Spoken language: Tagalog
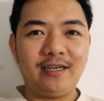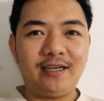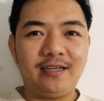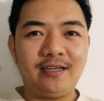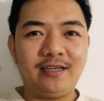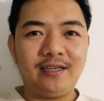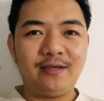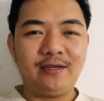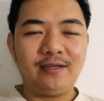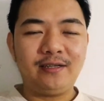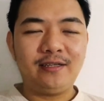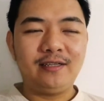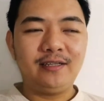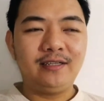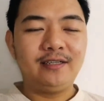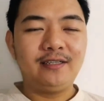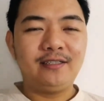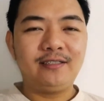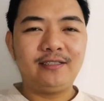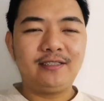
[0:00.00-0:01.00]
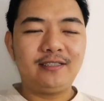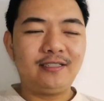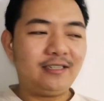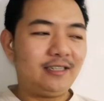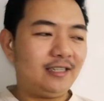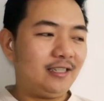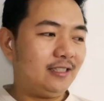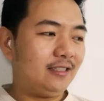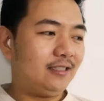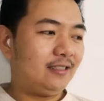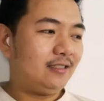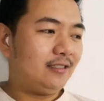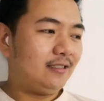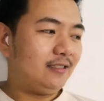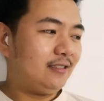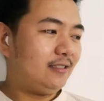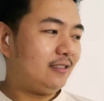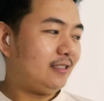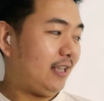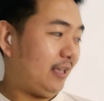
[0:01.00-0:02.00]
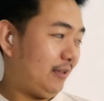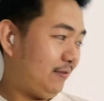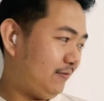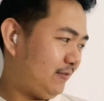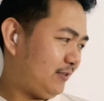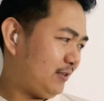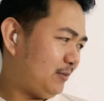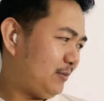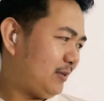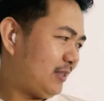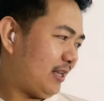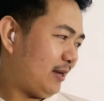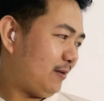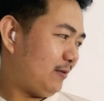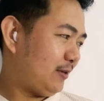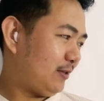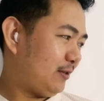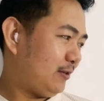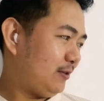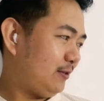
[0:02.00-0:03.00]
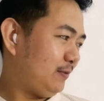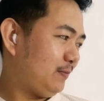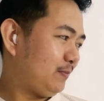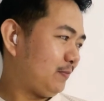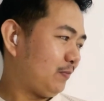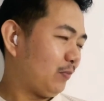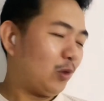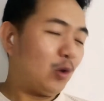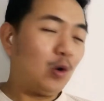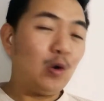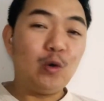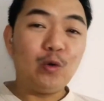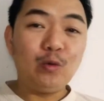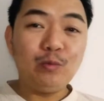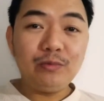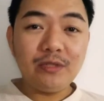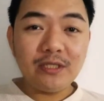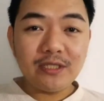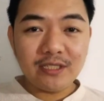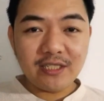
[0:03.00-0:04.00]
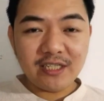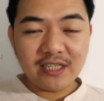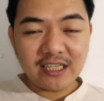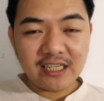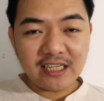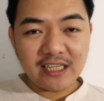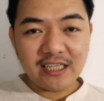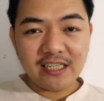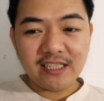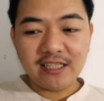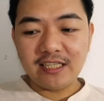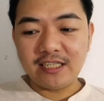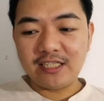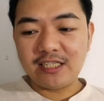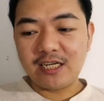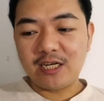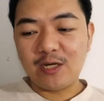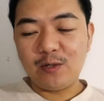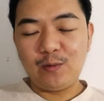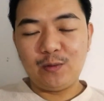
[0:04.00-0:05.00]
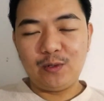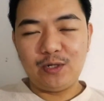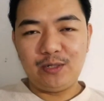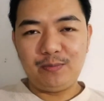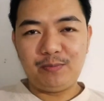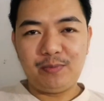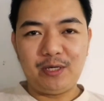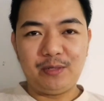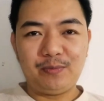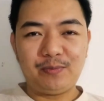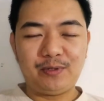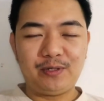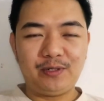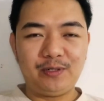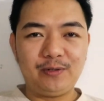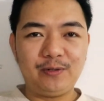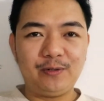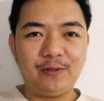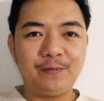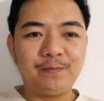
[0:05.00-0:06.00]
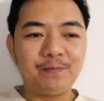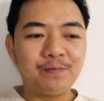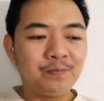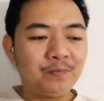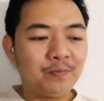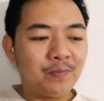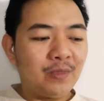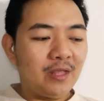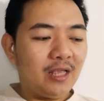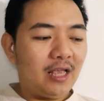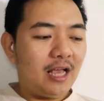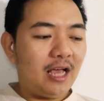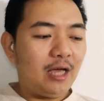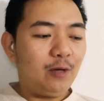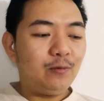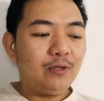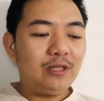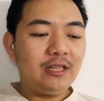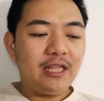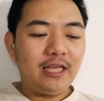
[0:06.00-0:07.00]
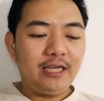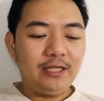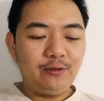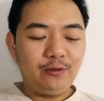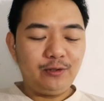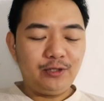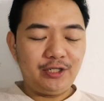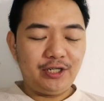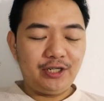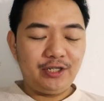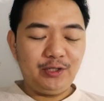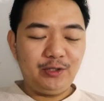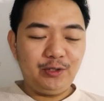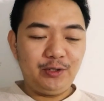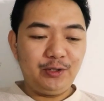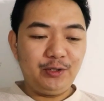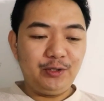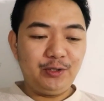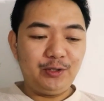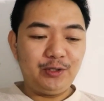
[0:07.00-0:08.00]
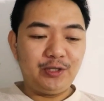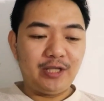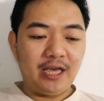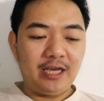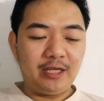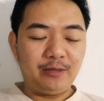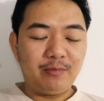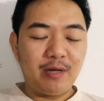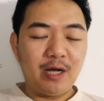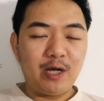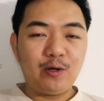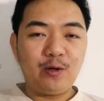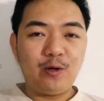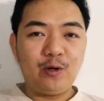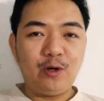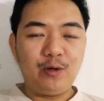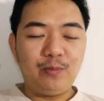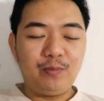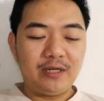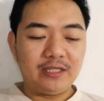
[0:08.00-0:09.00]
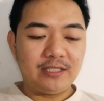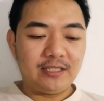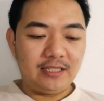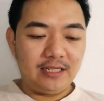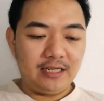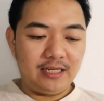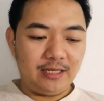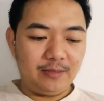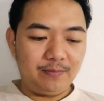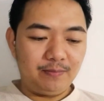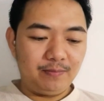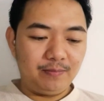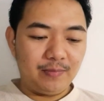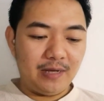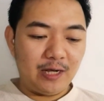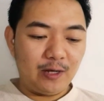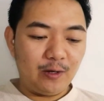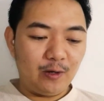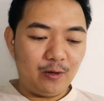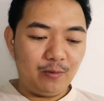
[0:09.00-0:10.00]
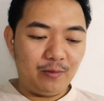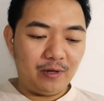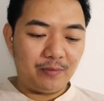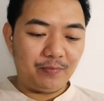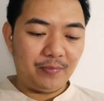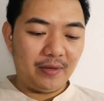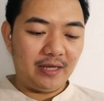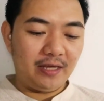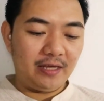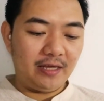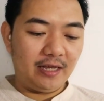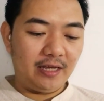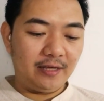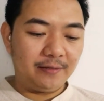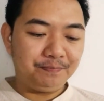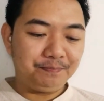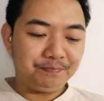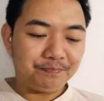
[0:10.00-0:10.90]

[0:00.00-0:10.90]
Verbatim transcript: uh, screen saver, ba tawag to? Home screen at saka wallpaper ko. I would like to share to you tonight bago ako mag-sleep, bago ako magpahinga,